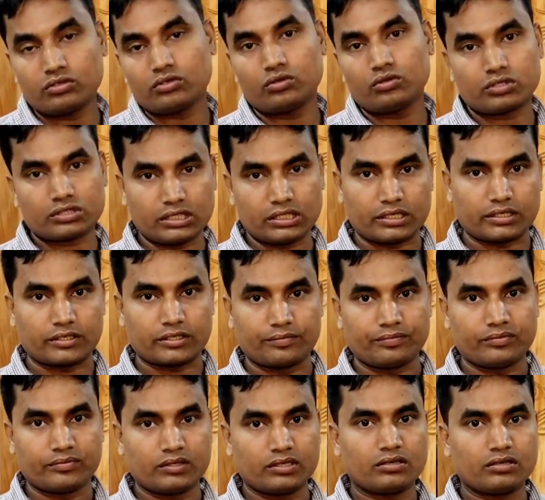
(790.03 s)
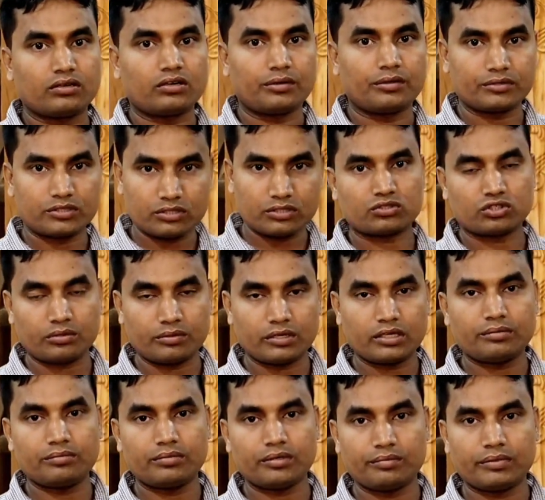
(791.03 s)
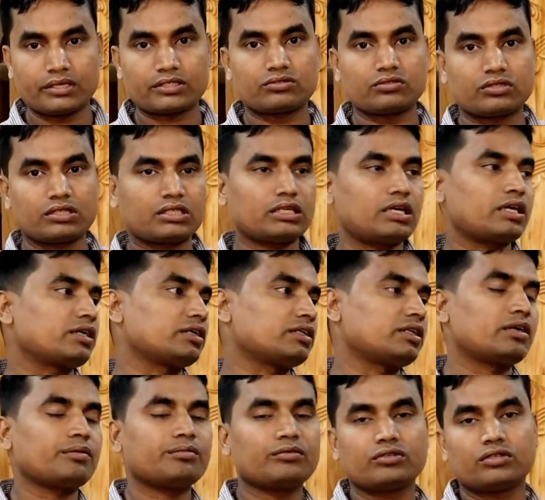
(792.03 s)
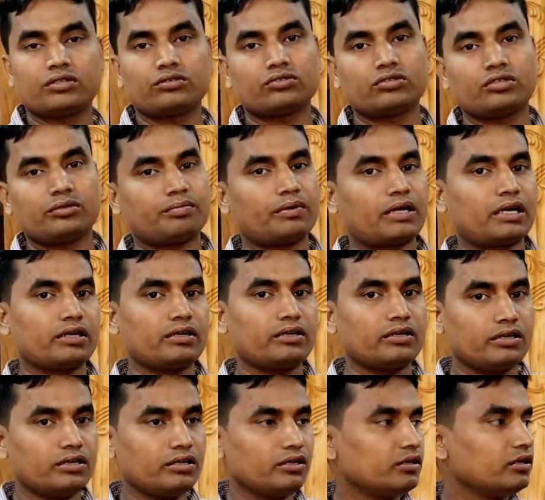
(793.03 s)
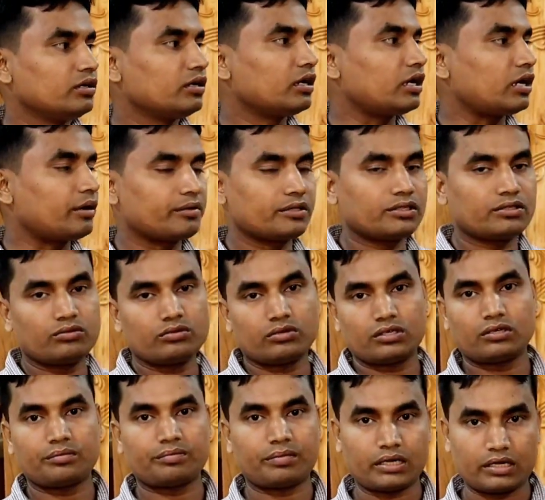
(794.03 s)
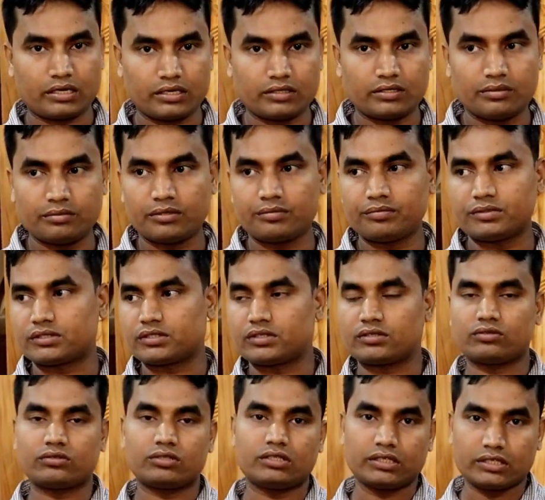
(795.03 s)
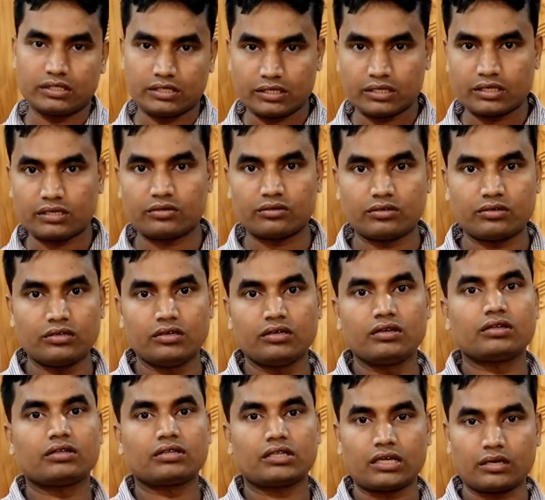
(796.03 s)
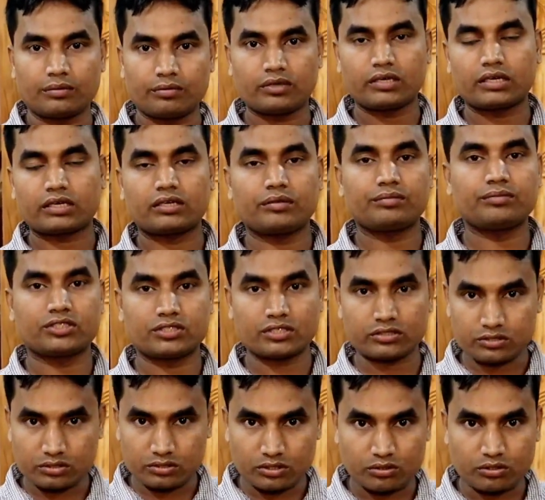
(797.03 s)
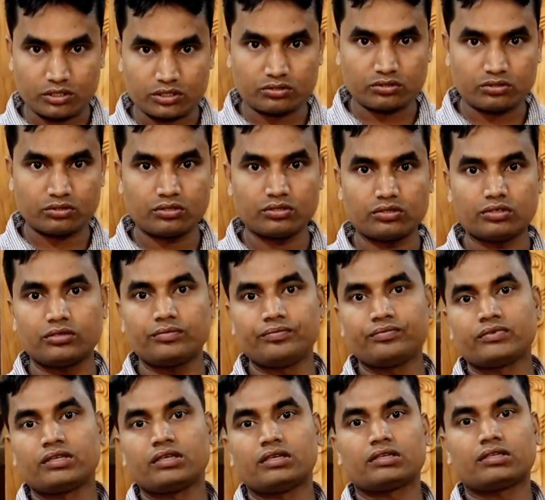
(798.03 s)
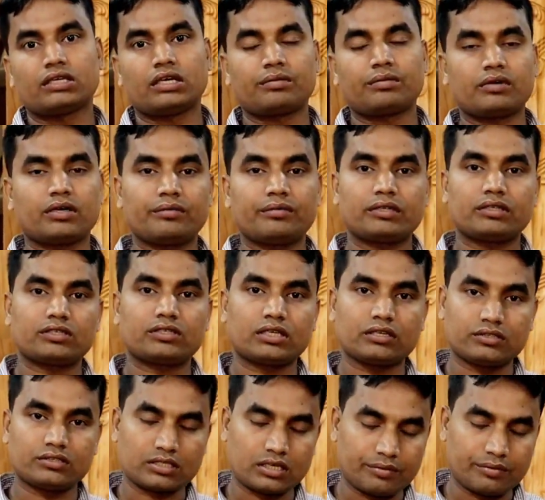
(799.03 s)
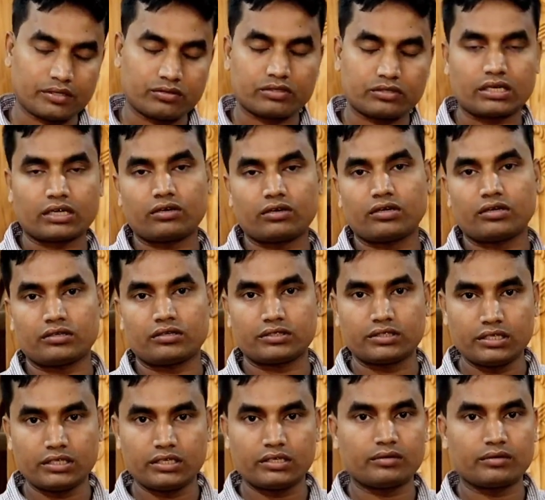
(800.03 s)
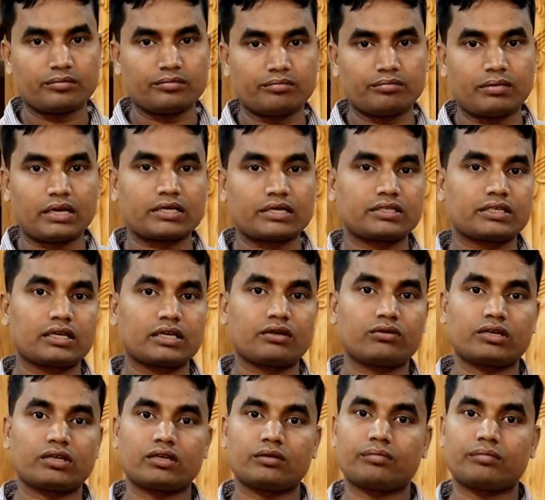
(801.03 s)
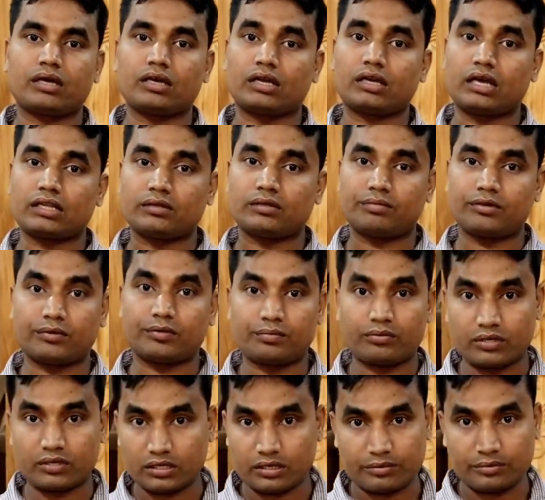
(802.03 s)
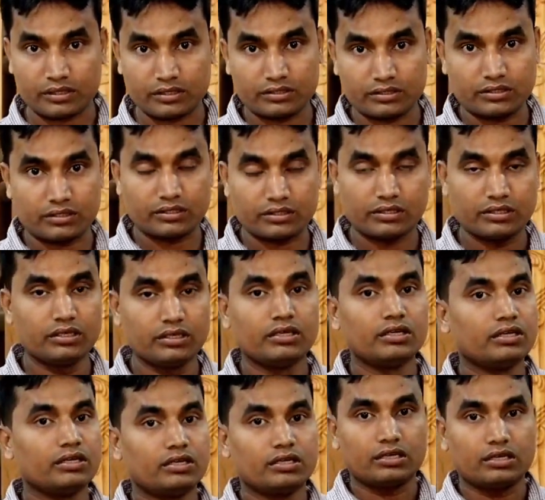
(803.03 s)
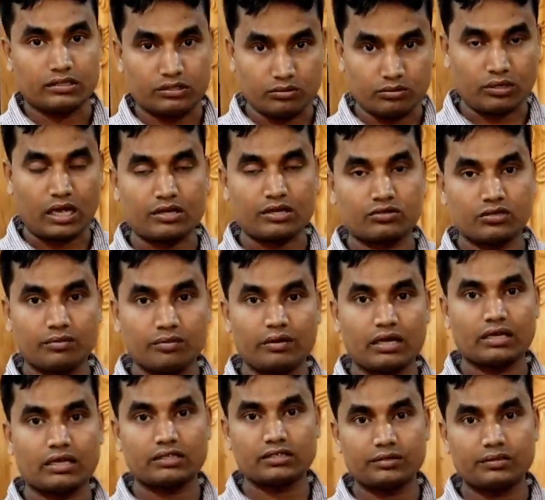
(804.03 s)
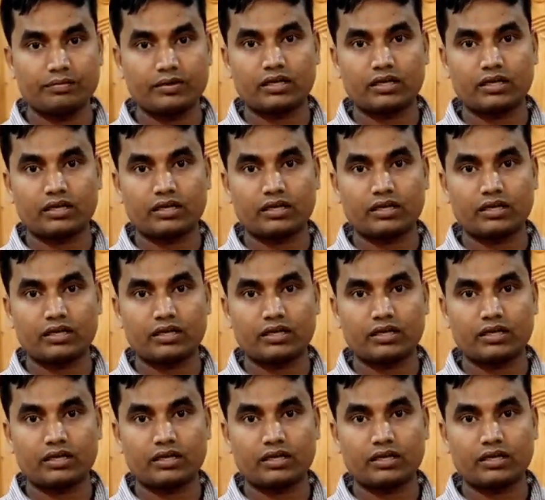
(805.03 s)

কোনো লোক থাকে জি অবশ্যই সবাই ব্যস্ততা থাকে তার মধ্যে যদি পারেন আমাদের দোকানে পাঠিয়ে দিবেন বিস্তারিত দেখে গেল তারপর একটা বিশ্বস্ততা অর্জন হলো তারপর আচ্ছা। আমাদের সামান্য টাকা দিলেন বাকি টাকা ওইখানে মাল হাতে পাওয়ার পরে আমাকে দিলেন আচ্ছা তো আসলে বাংলাদেশের